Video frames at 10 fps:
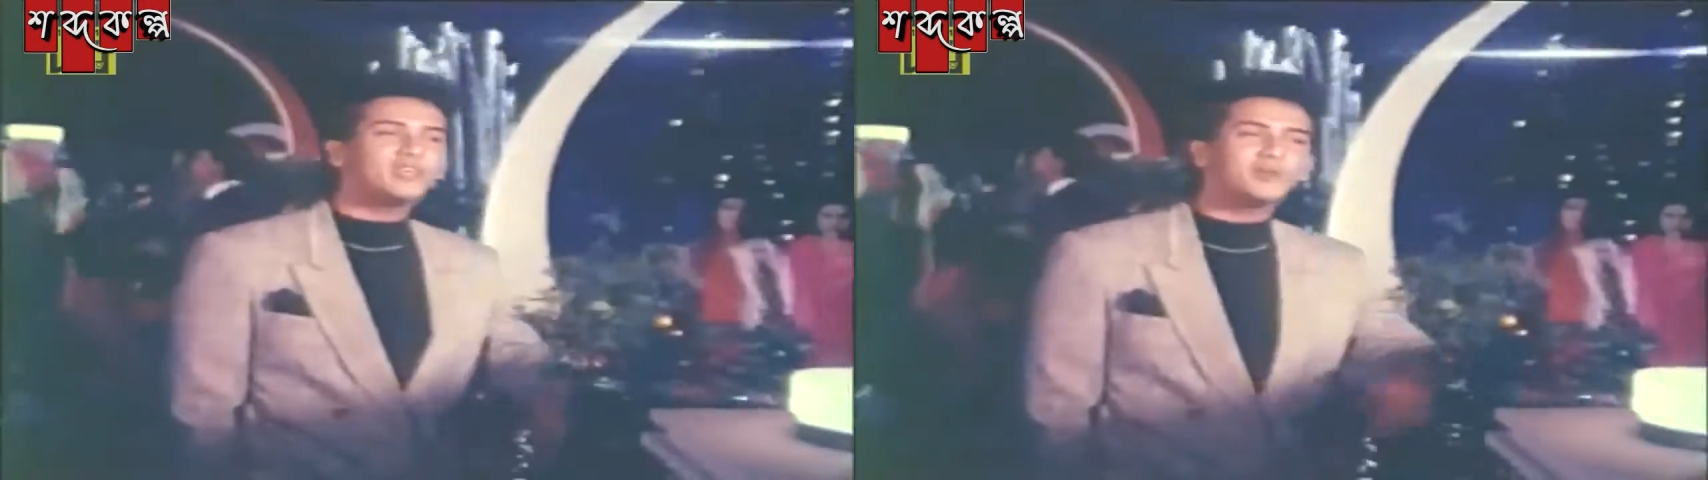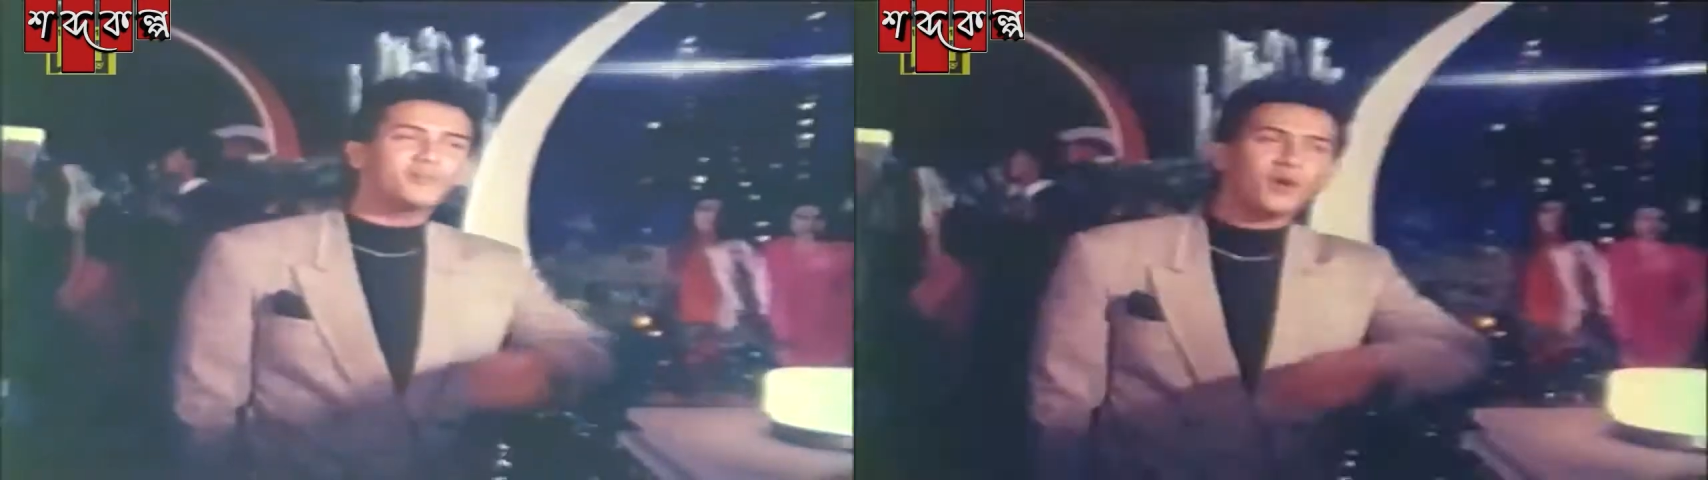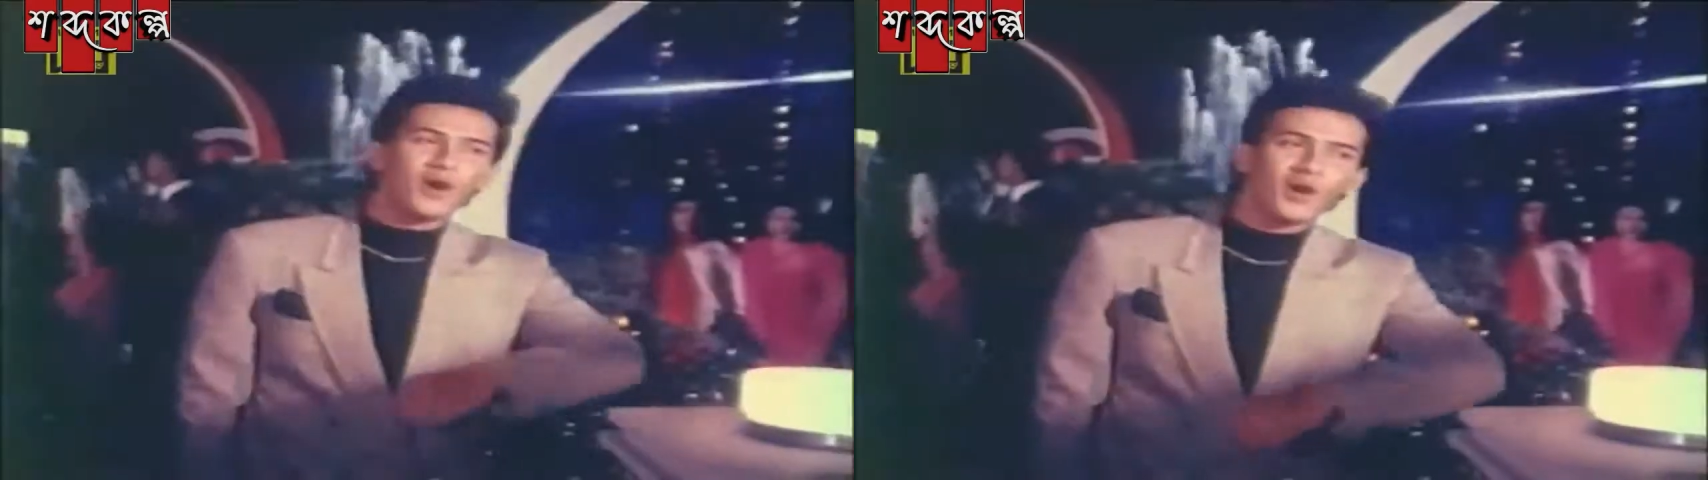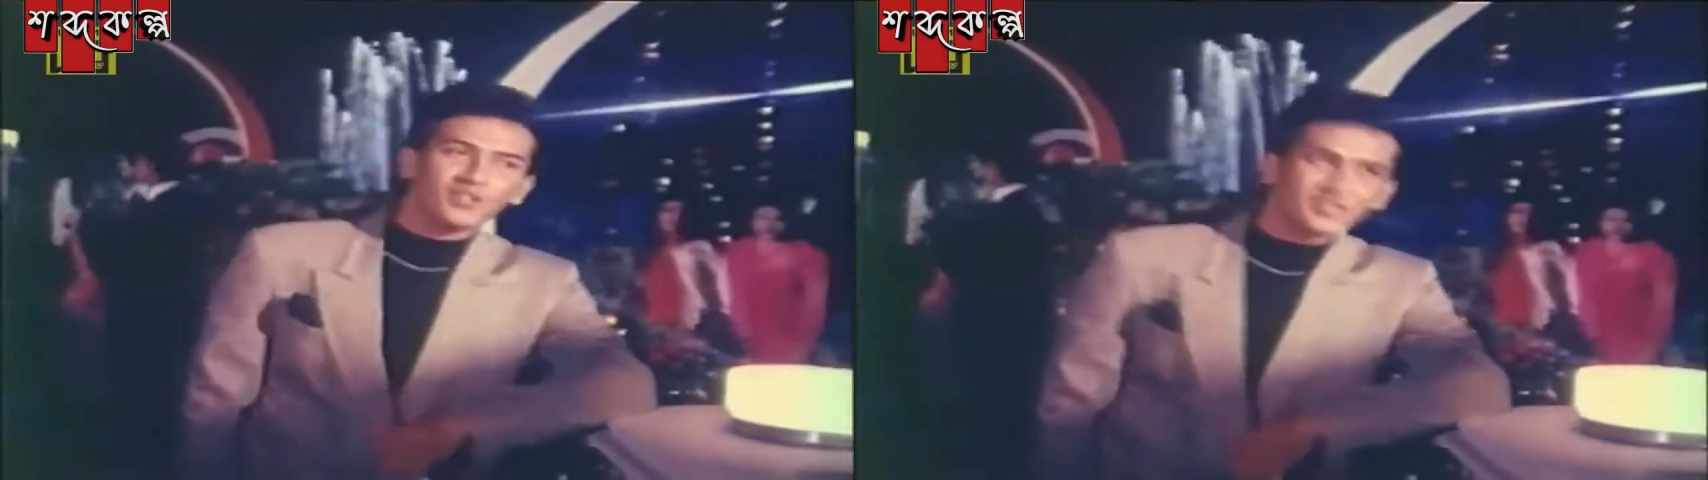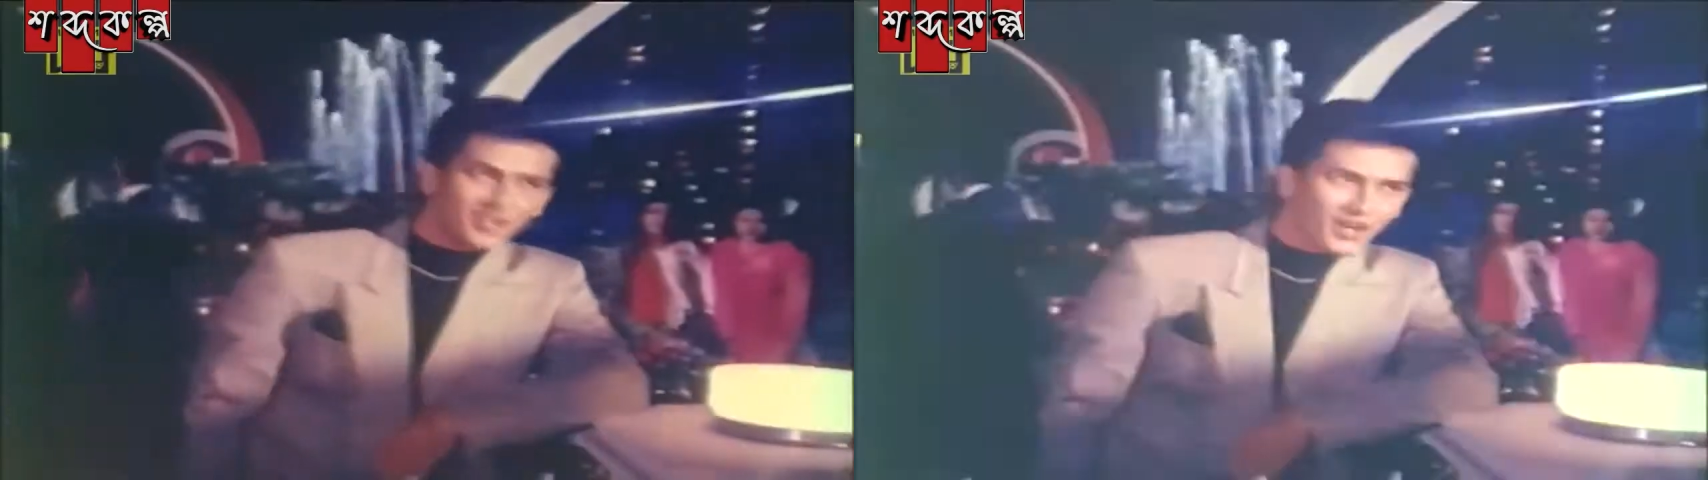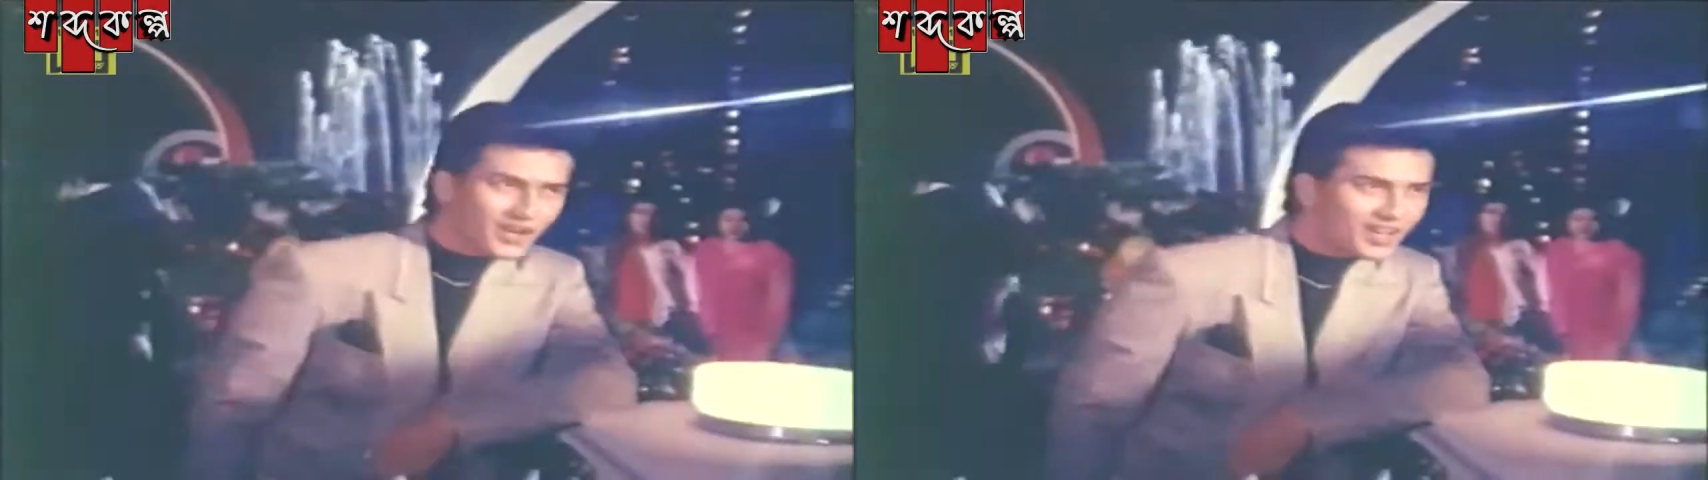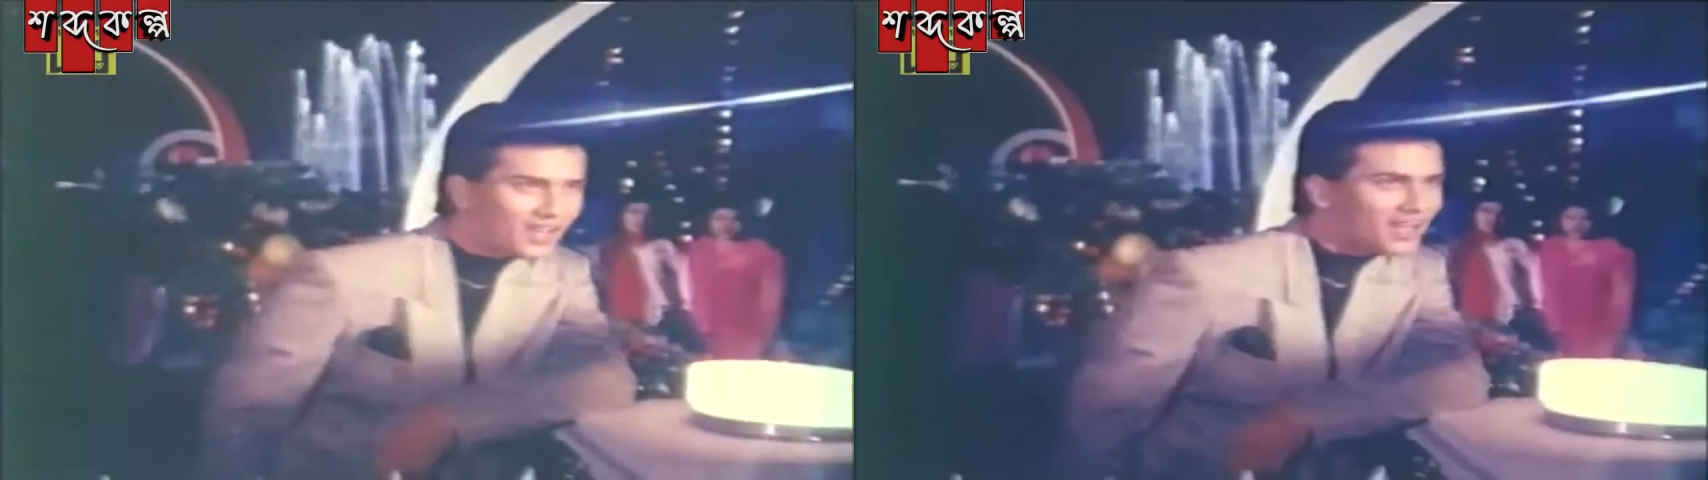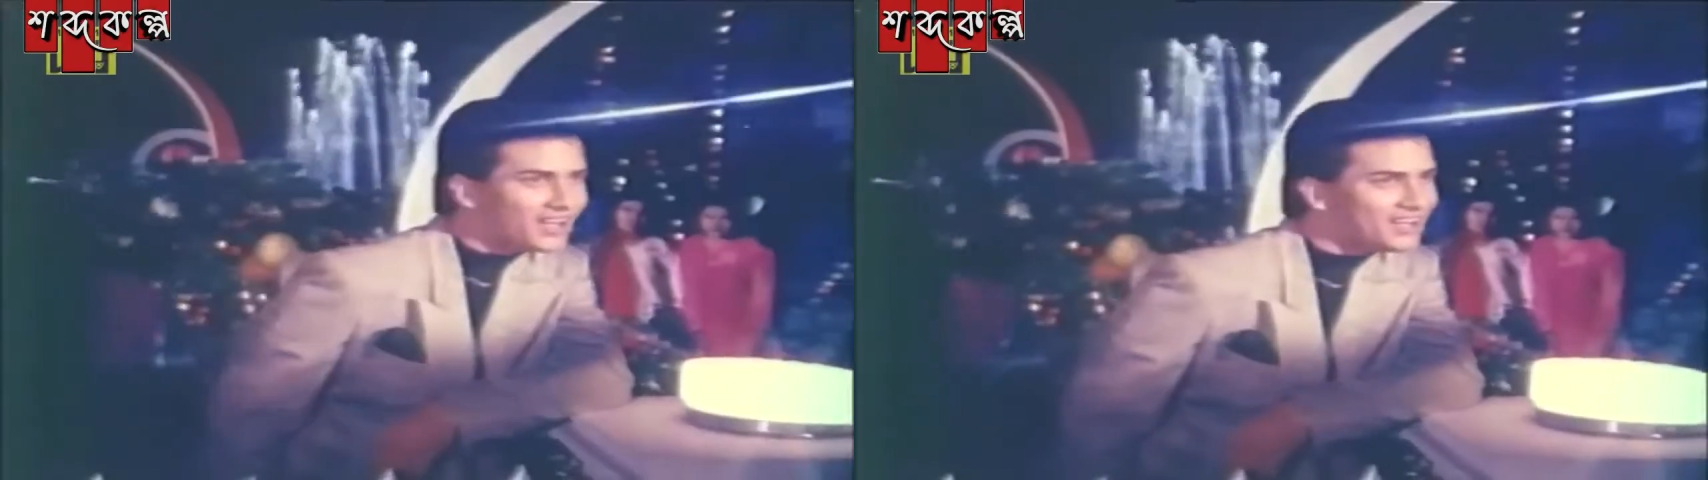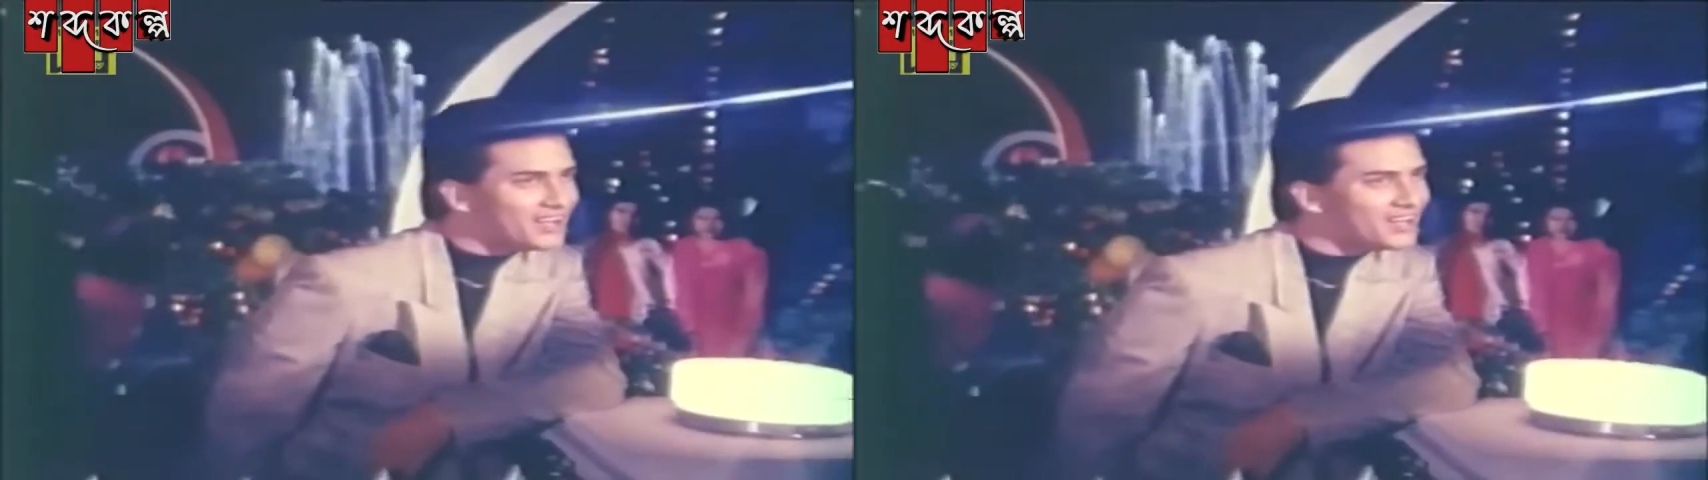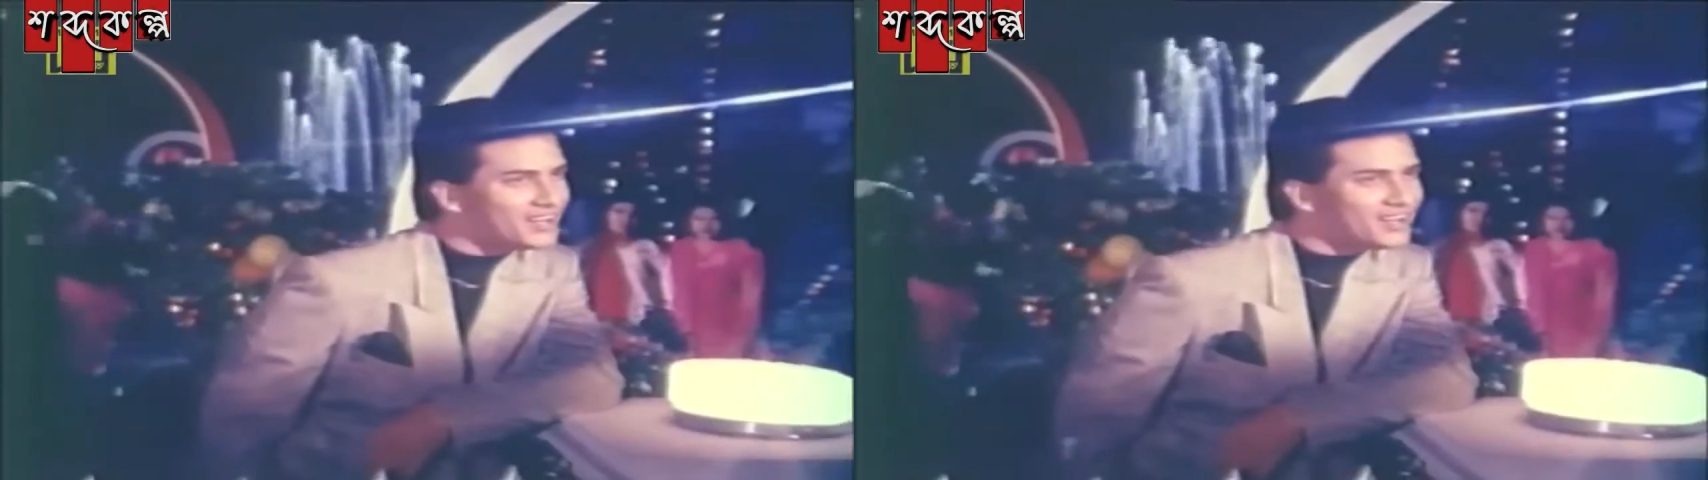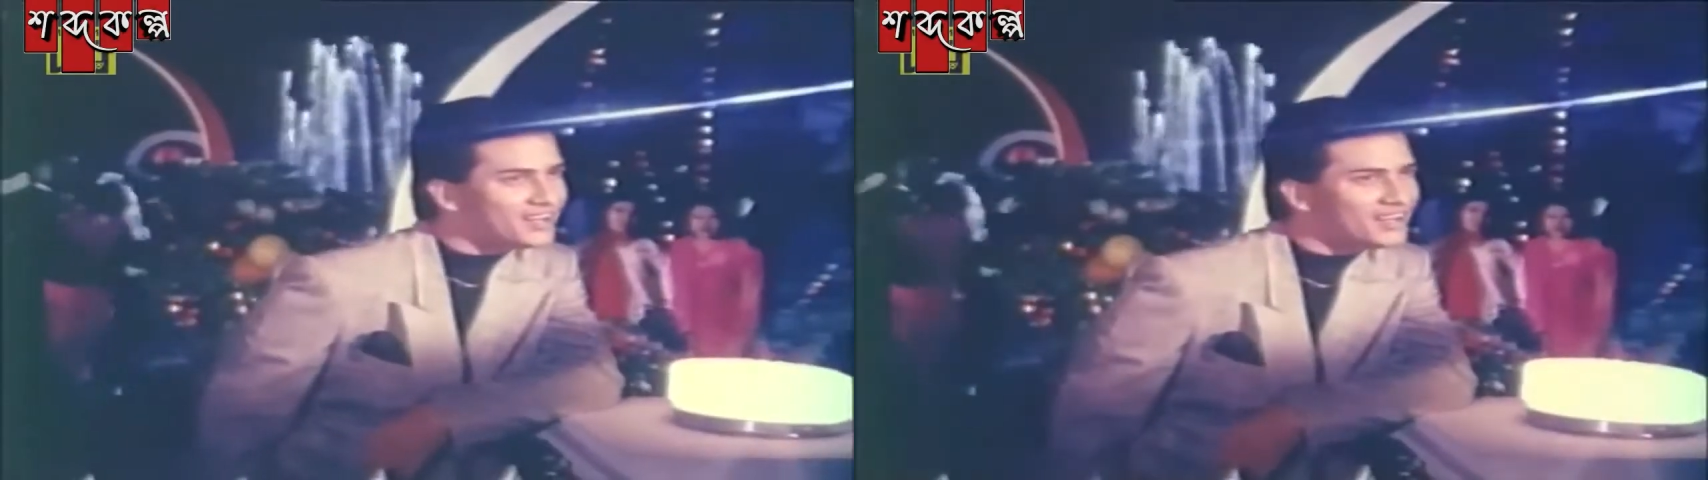সময়ের হাজারো তরুণ তরুণীর